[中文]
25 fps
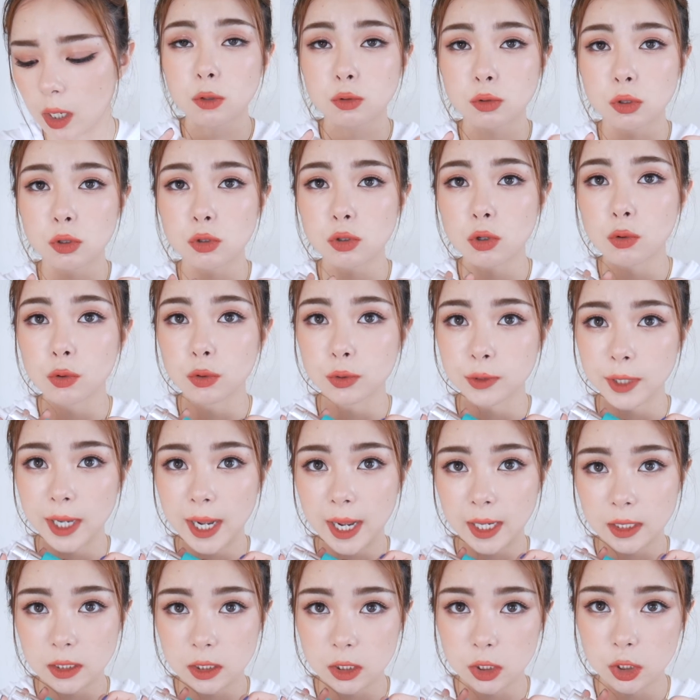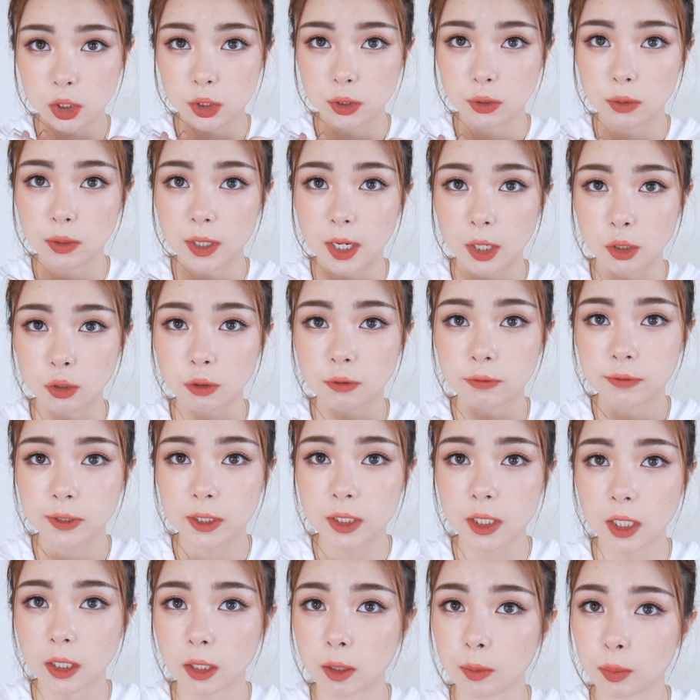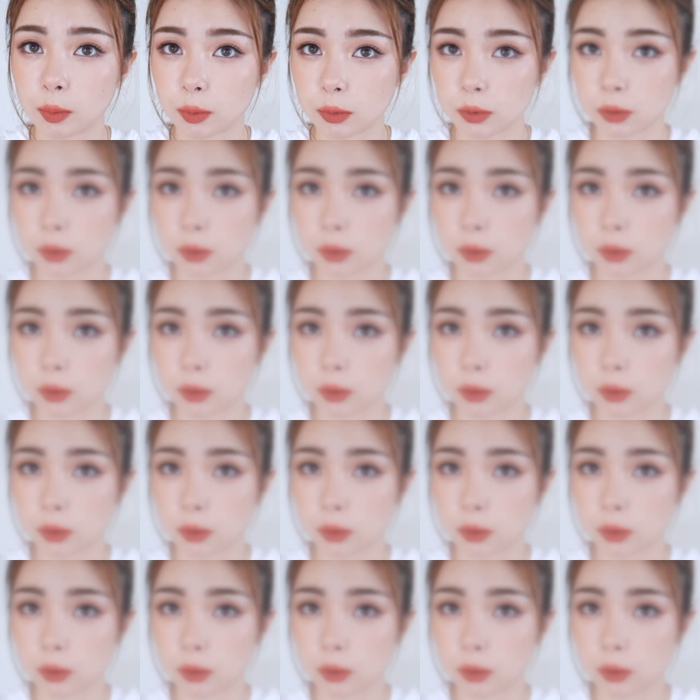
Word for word: 所以说，我觉得它这个使用感受非常的不